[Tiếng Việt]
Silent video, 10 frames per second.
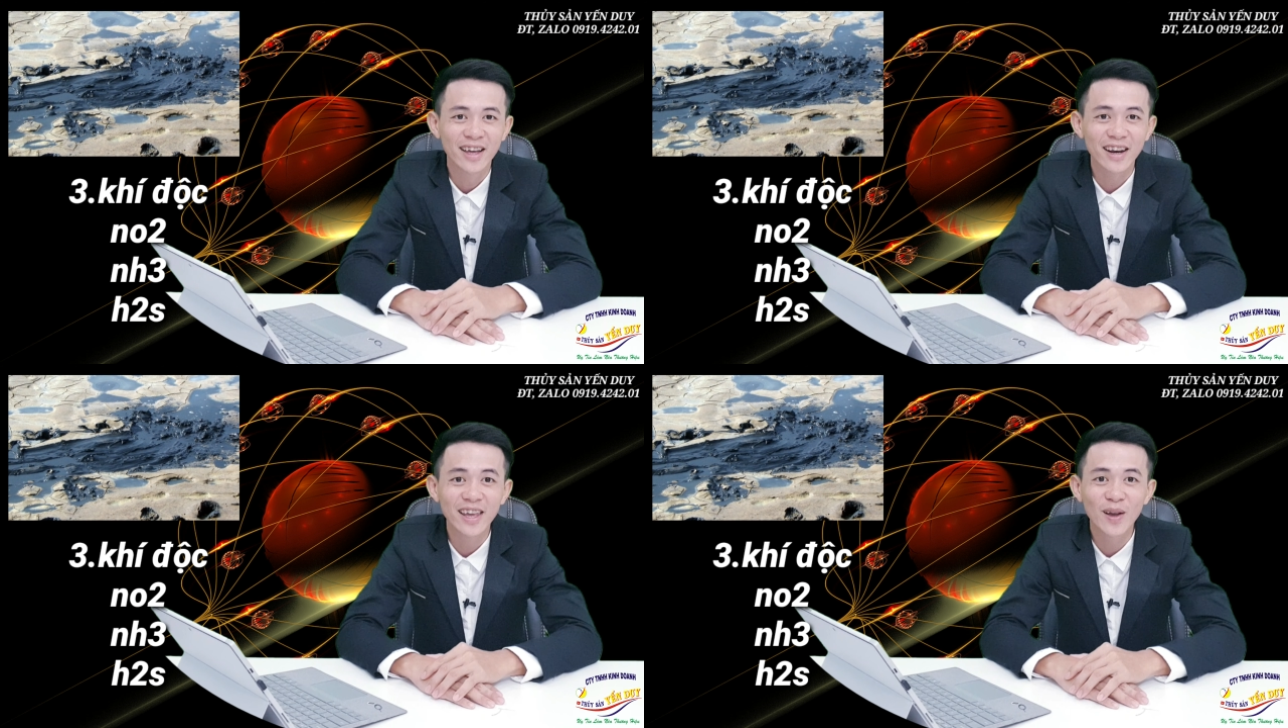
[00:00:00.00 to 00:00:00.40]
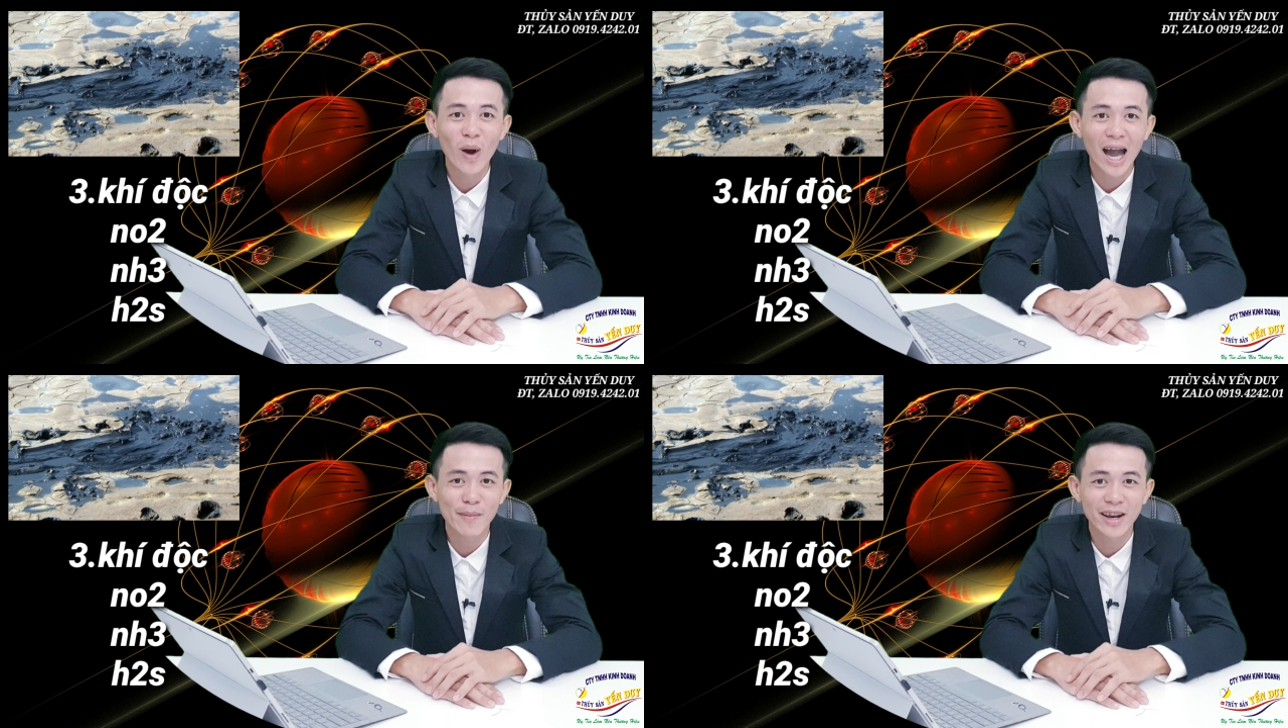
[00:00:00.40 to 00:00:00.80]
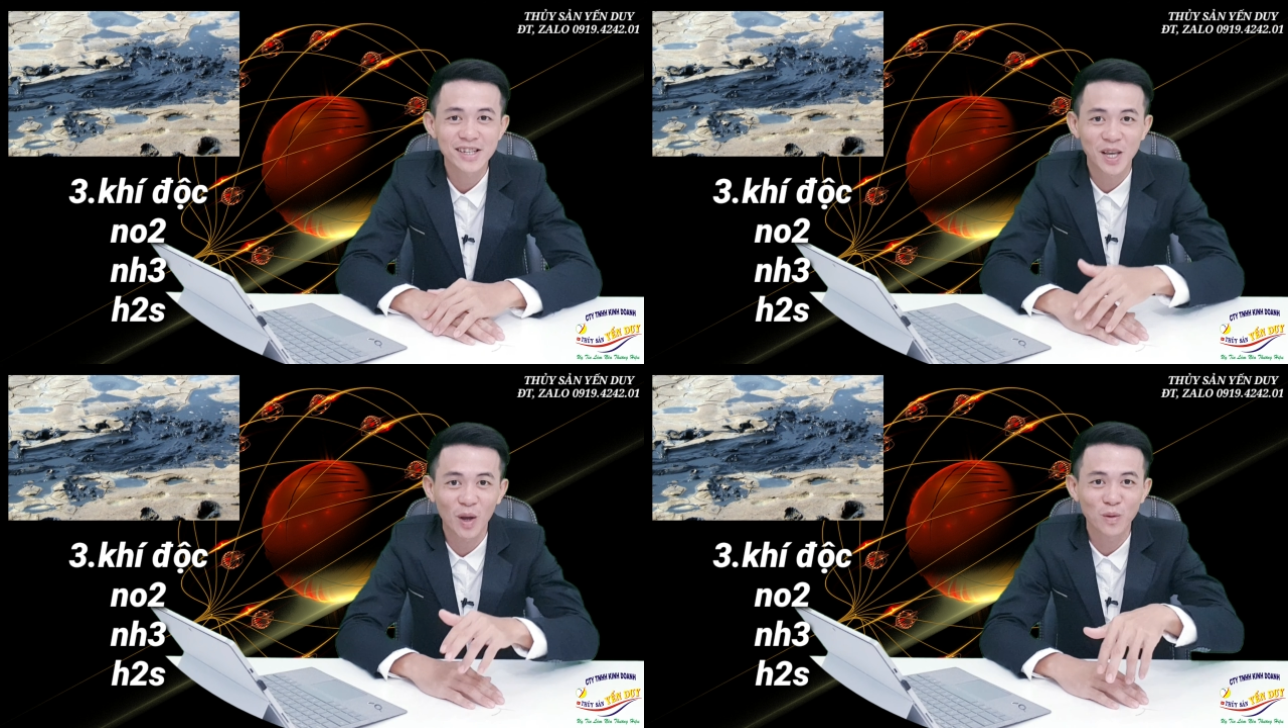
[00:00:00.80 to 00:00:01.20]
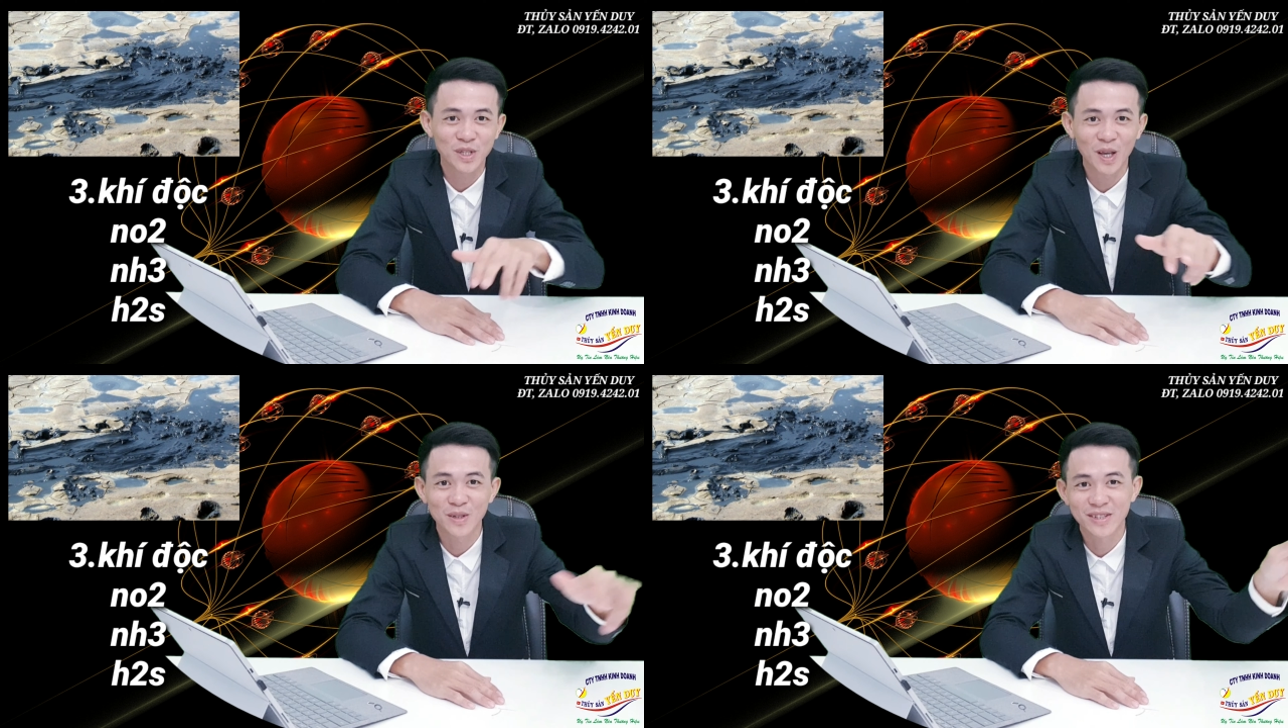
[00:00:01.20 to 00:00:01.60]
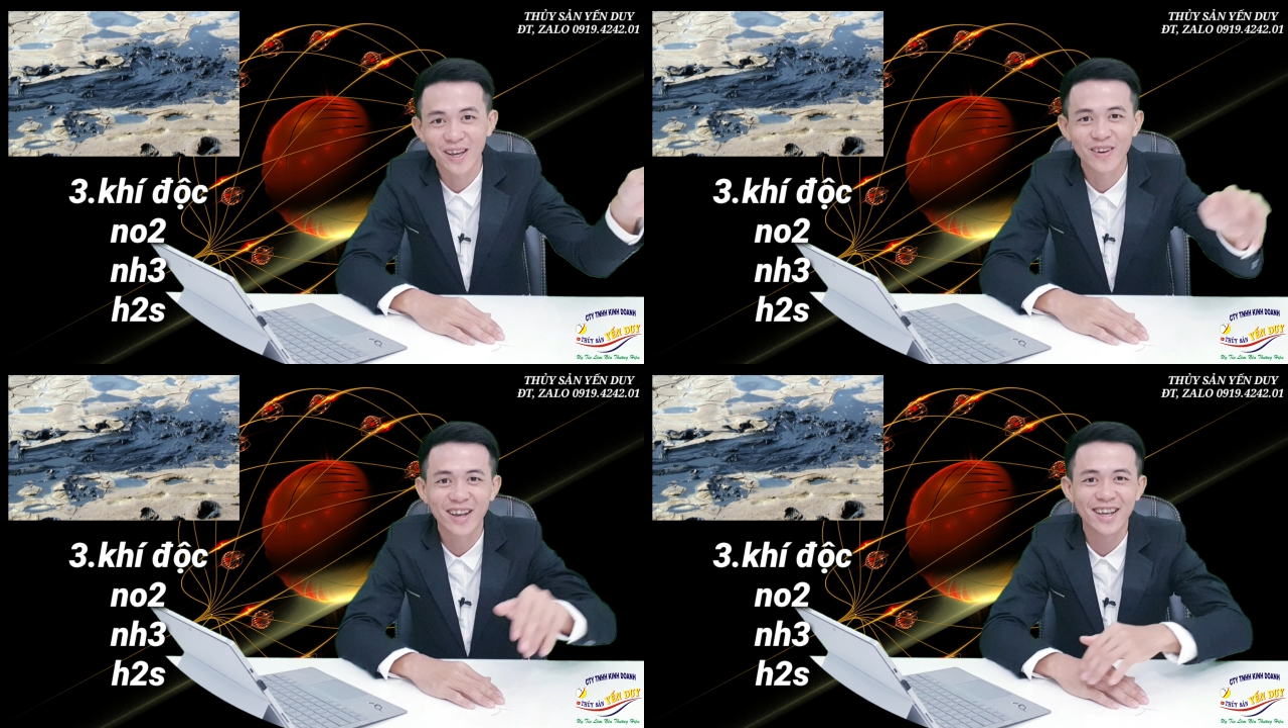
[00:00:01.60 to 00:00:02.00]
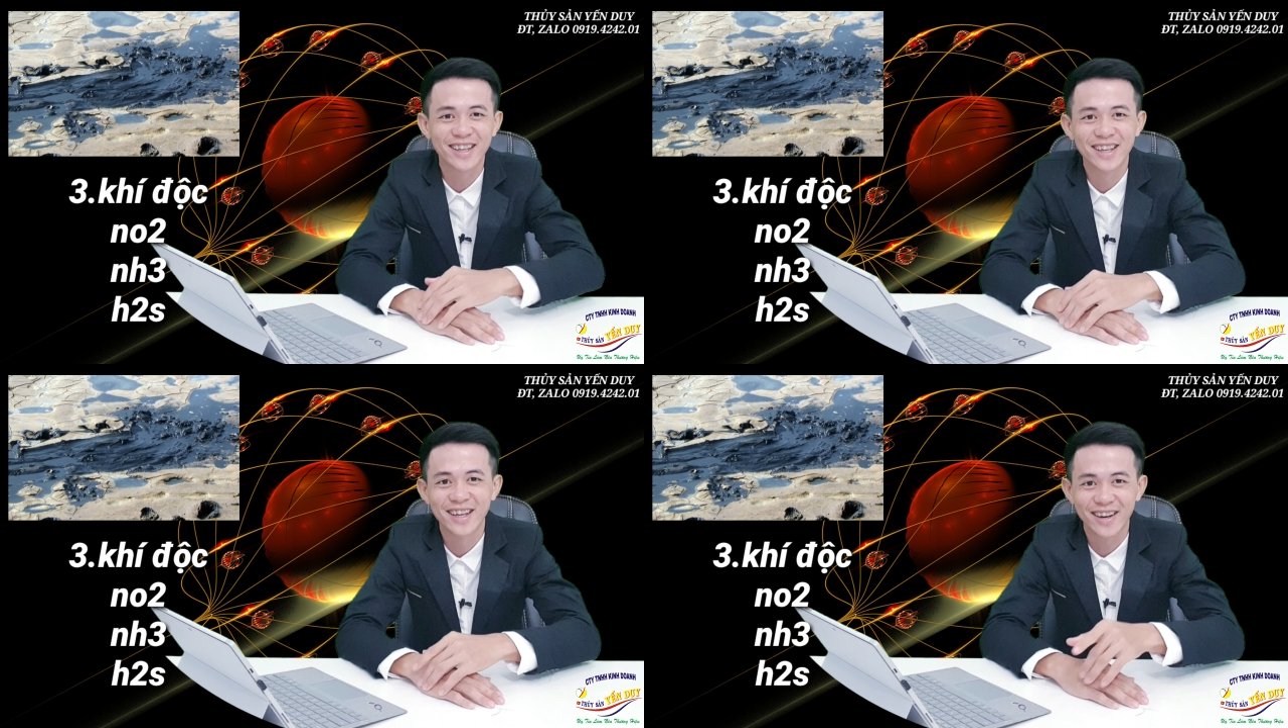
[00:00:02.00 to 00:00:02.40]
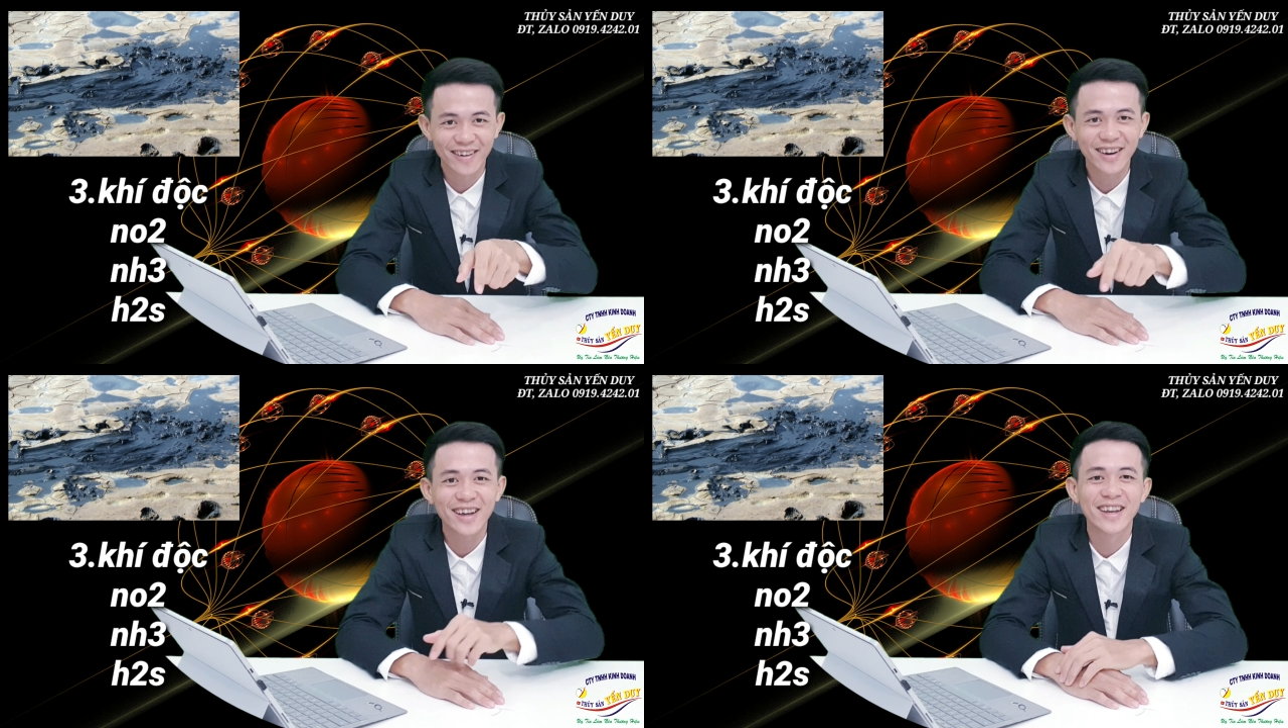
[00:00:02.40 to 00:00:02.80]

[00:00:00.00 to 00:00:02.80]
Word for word: đi qua mà nó xèo xèo thì xèo lên á nó đó